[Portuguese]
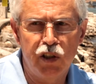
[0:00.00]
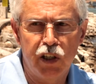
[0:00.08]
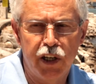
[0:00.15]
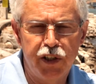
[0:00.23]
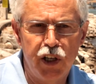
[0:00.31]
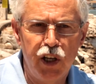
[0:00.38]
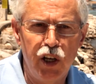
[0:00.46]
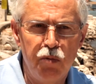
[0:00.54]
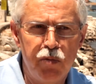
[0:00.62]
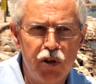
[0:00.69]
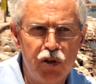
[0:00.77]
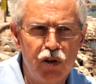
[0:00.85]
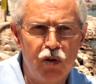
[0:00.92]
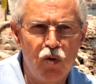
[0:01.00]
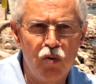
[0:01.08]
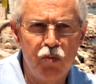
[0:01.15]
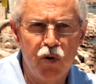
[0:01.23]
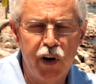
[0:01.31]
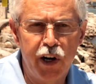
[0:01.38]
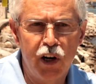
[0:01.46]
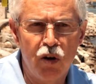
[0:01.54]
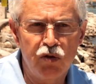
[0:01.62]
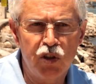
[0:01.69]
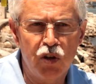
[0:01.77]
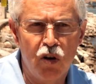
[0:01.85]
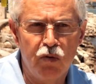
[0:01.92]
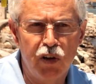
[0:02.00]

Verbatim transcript: as equipas que compõem não só